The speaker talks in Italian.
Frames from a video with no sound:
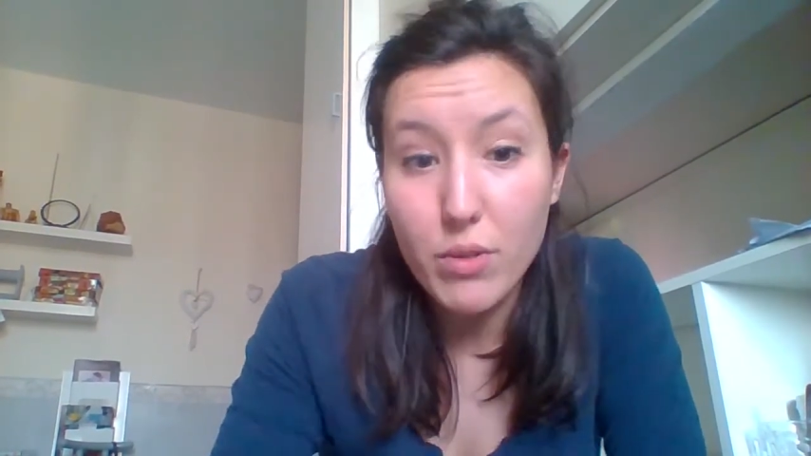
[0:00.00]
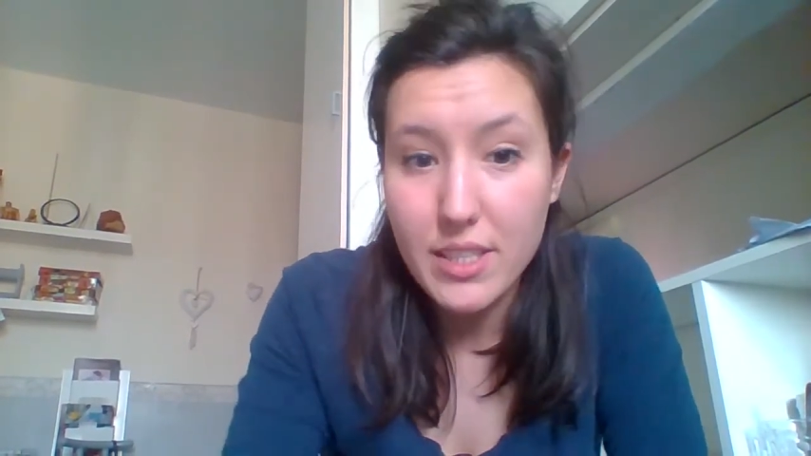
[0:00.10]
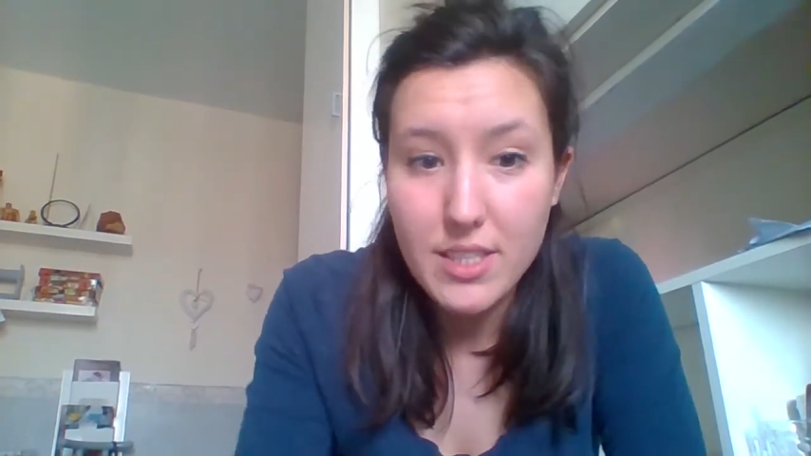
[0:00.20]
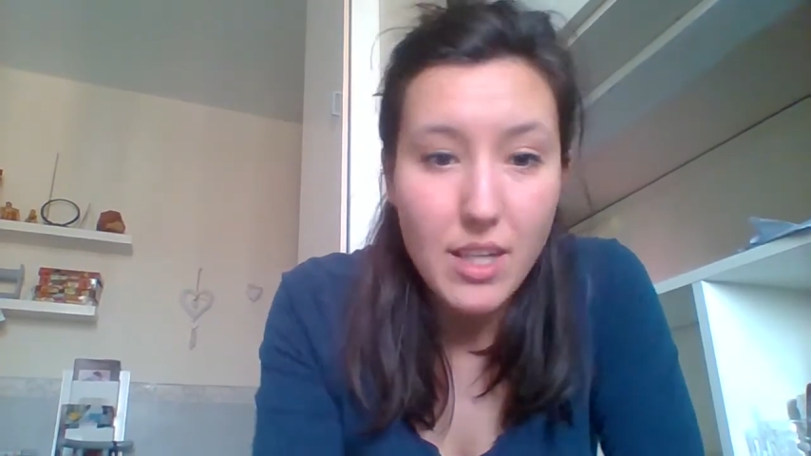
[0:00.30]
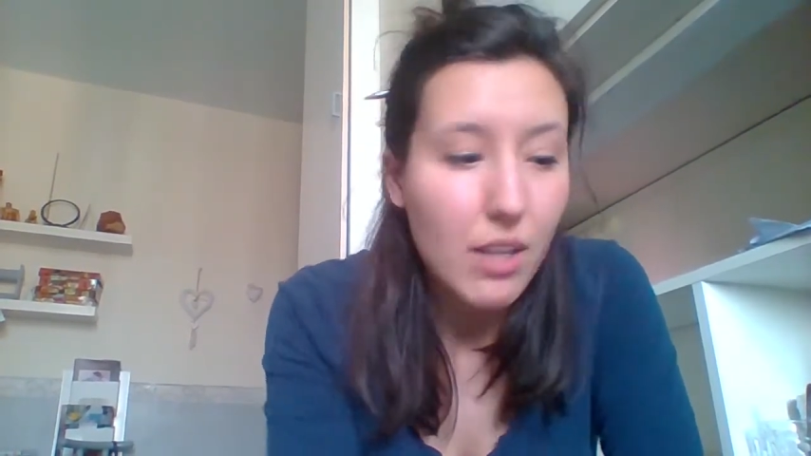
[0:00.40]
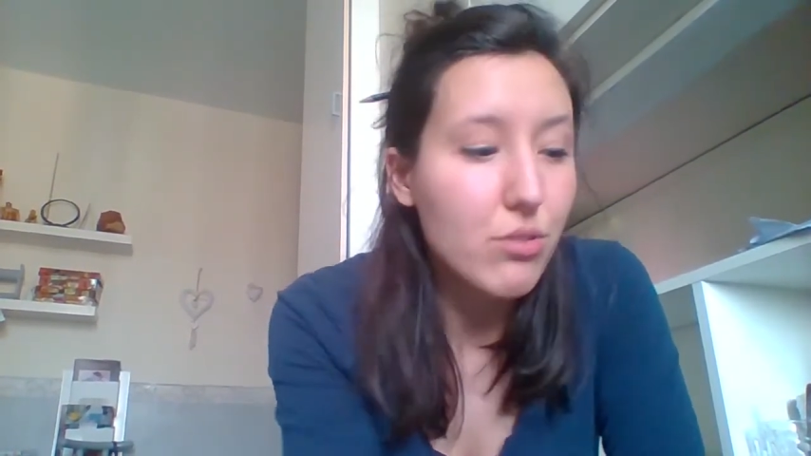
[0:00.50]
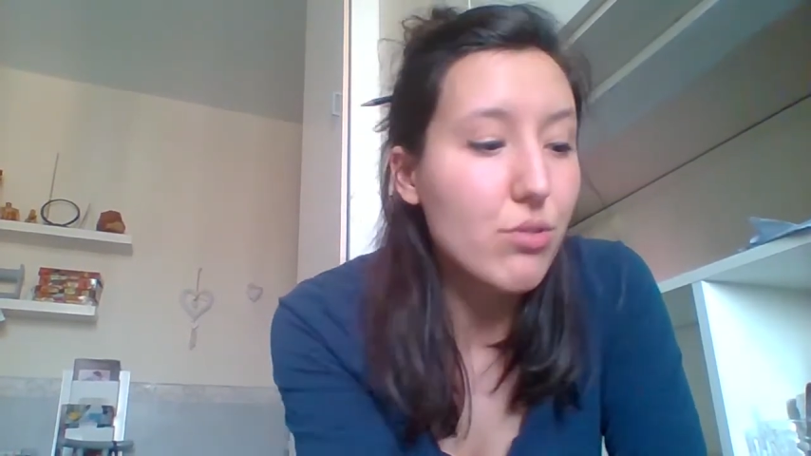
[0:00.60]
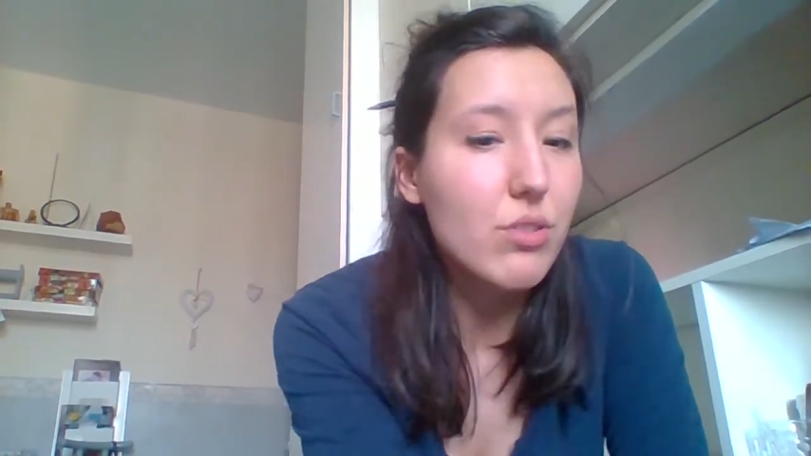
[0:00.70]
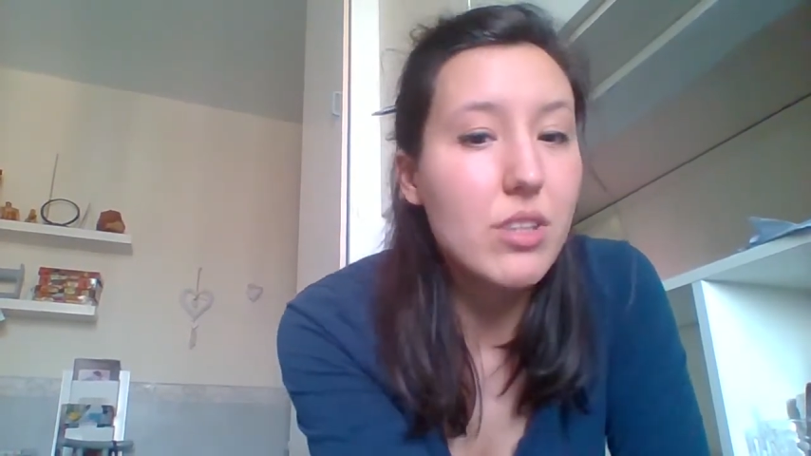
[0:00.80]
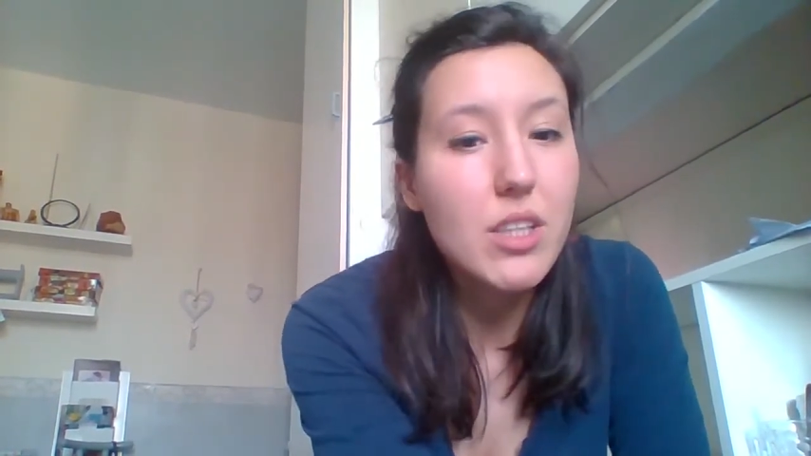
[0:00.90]
un
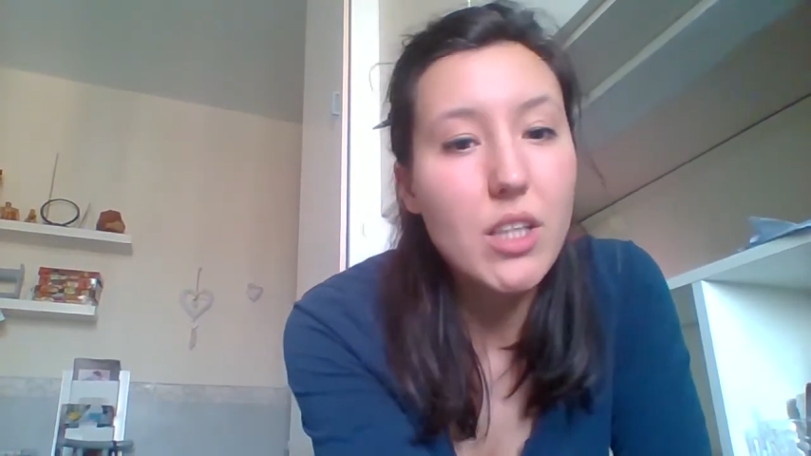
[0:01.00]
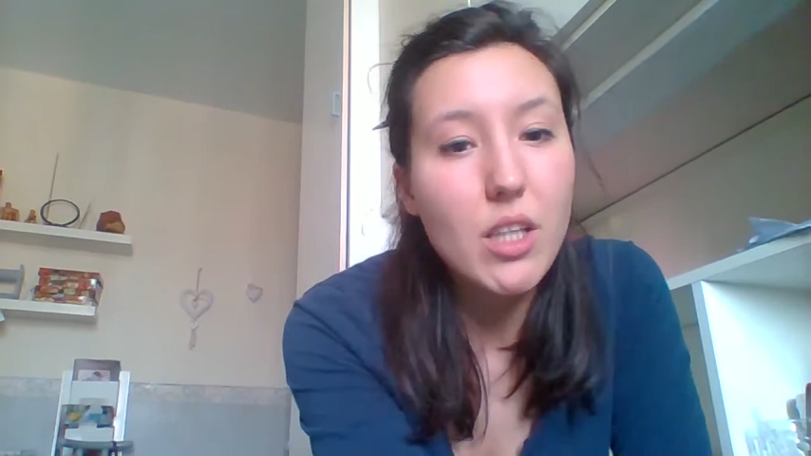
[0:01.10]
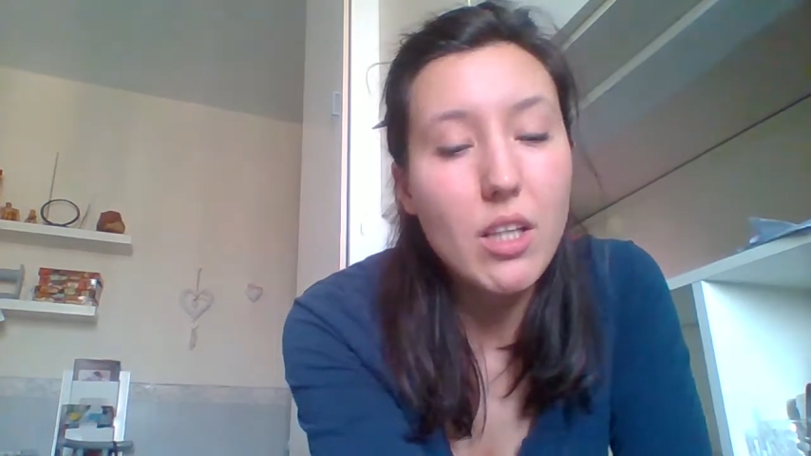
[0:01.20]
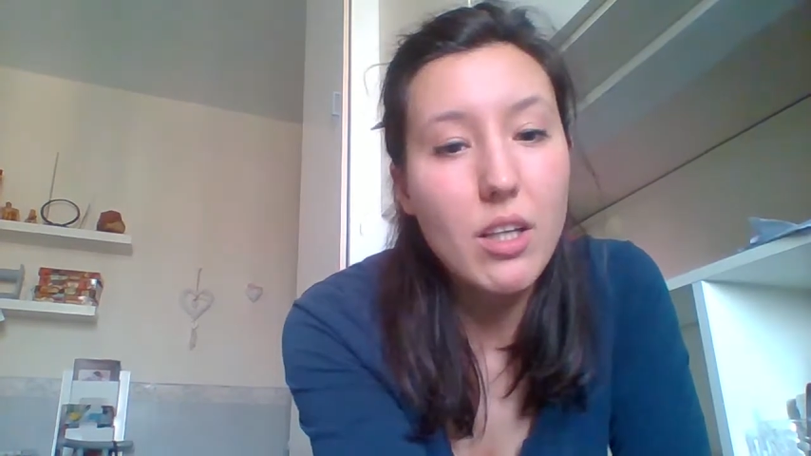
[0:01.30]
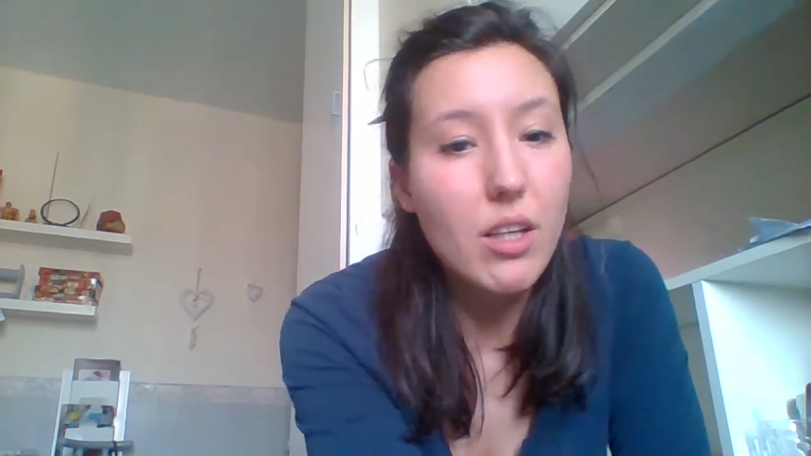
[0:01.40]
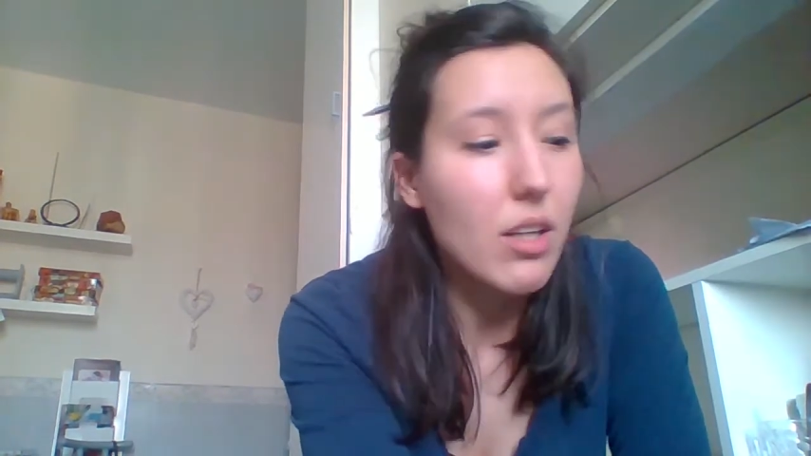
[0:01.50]
estratto di,